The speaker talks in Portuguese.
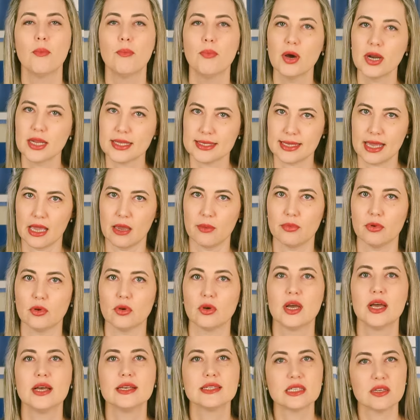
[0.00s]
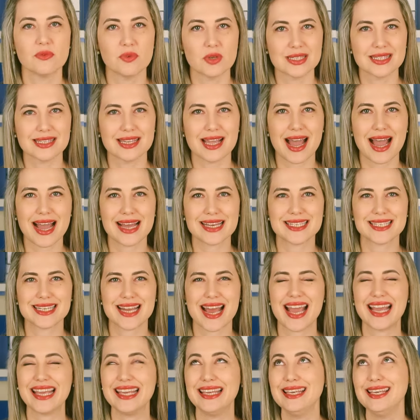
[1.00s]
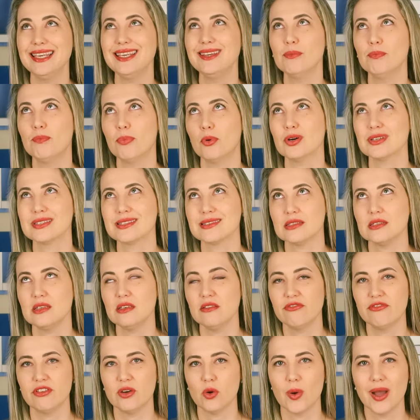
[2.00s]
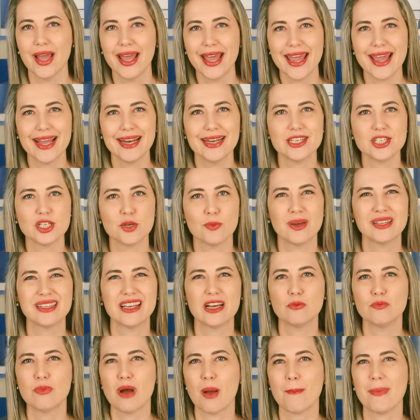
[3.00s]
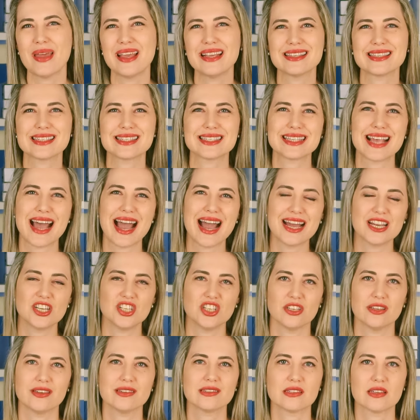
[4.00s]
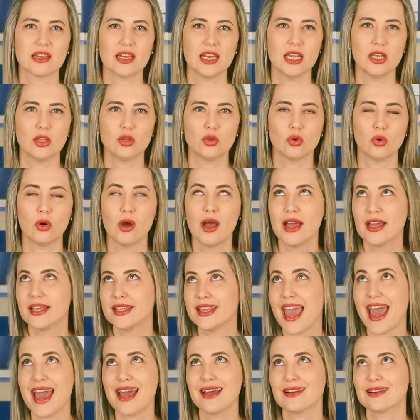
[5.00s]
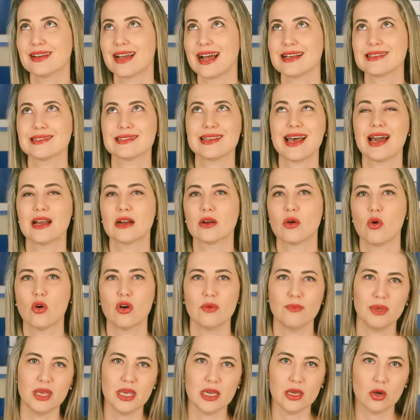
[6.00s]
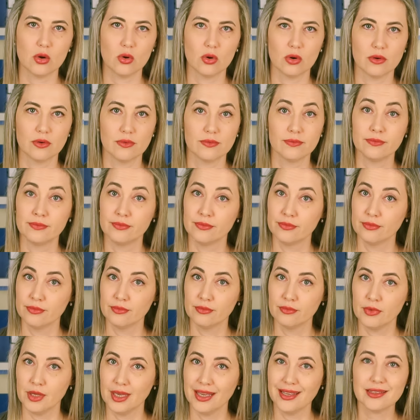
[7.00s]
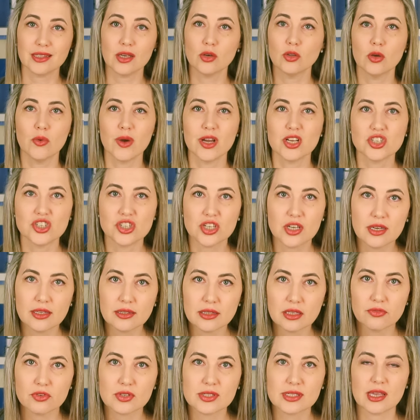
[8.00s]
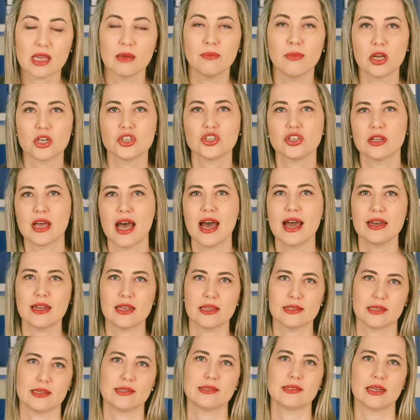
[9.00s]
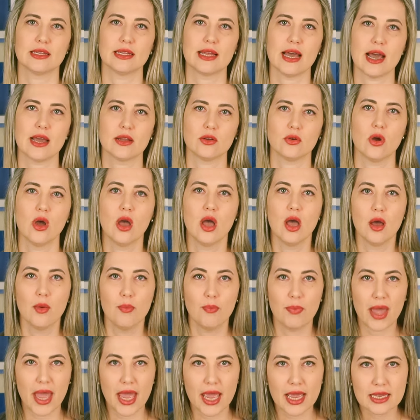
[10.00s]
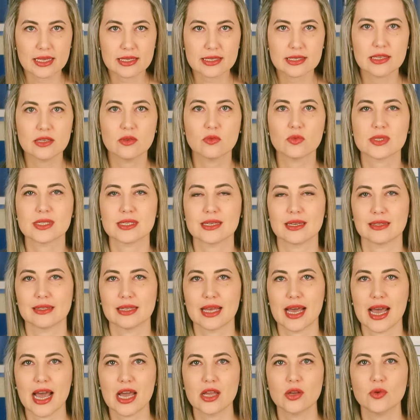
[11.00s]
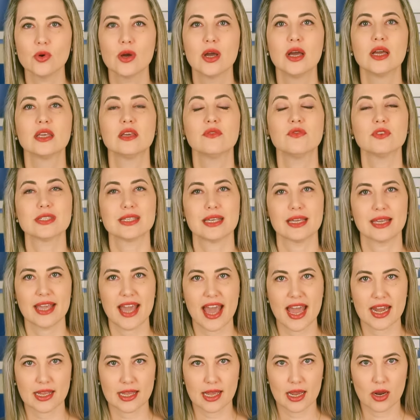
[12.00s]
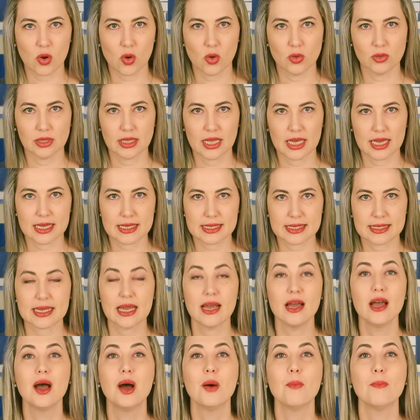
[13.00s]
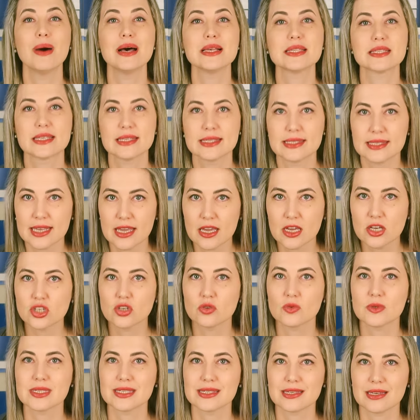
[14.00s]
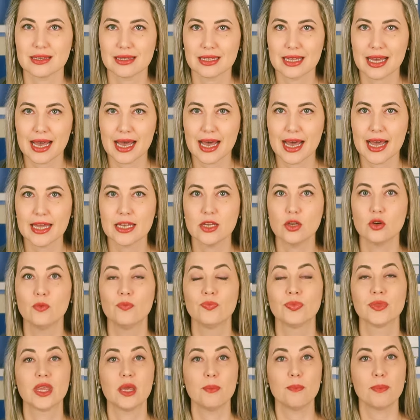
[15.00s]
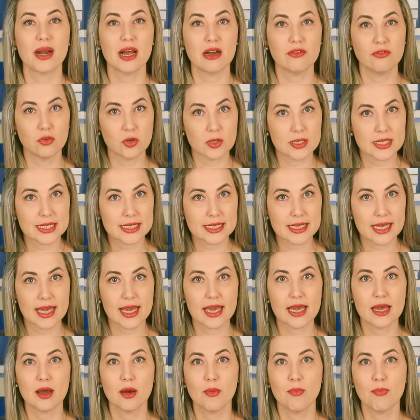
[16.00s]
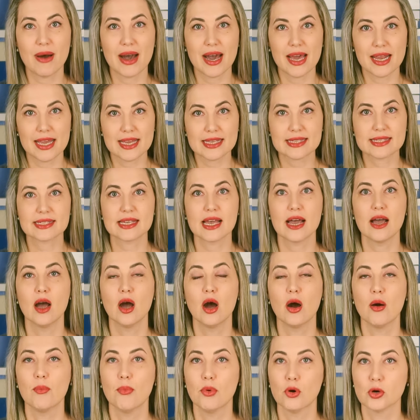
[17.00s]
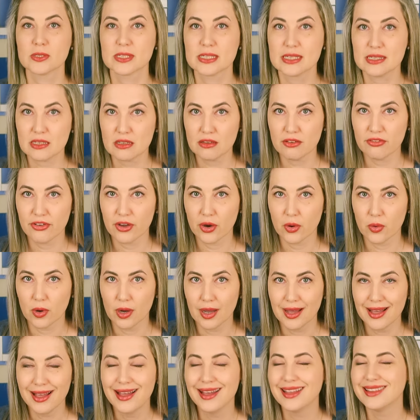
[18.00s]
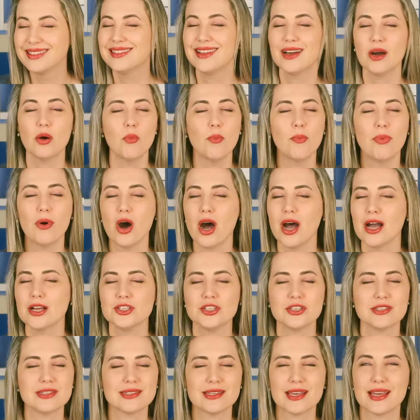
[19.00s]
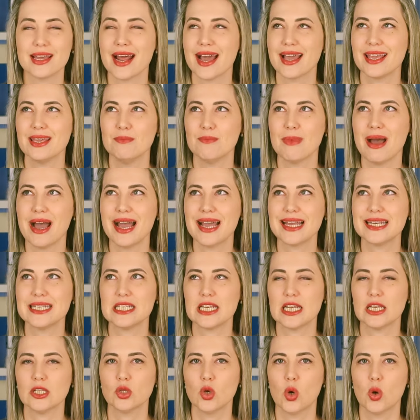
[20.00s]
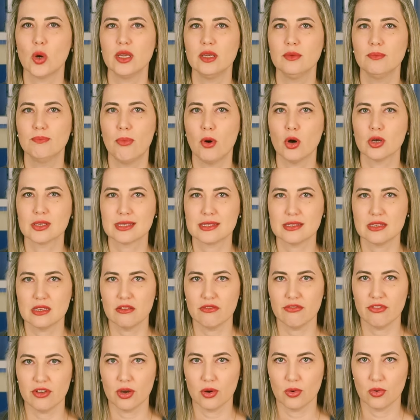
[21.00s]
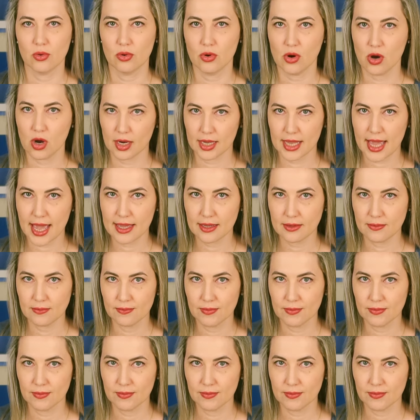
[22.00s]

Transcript: Por exemplo, se você acha impossível ele te mandar uma mensagem escrito quer casar comigo, então não adianta você imaginar esse cenário. Pense em um cenário que você quer que aconteça, mas que seja um cenário que para você pareça possível. Não pode ser a imagem do impossível, ok?